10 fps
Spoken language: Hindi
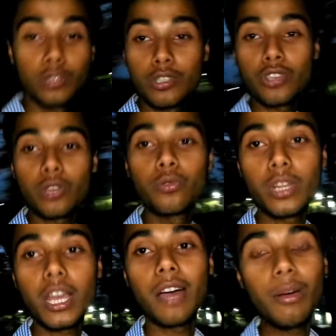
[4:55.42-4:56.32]
बहुत
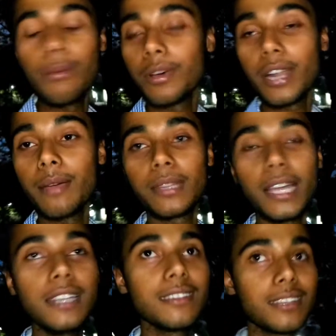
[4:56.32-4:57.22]
सुकून का हवा बह रहा है
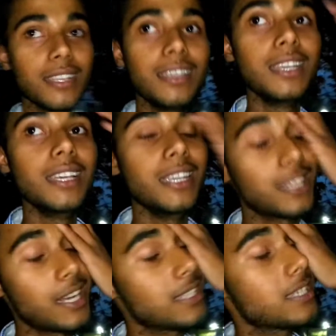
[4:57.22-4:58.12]
बता नहीं सकते हैं
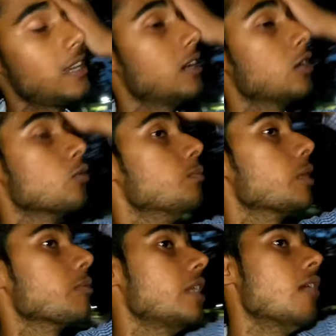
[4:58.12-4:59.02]
इतना अच्छा
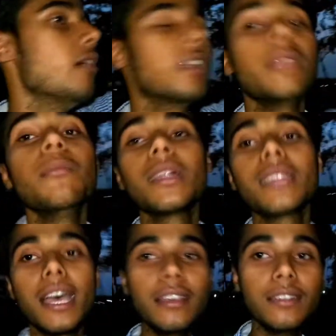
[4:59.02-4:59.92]
रूम रूम पर भी हवा नहीं
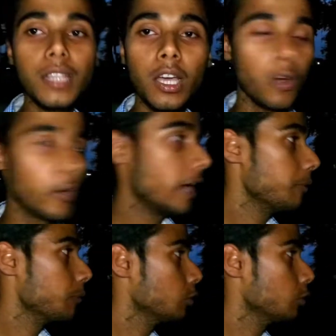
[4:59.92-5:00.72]
बहता है और यहाँ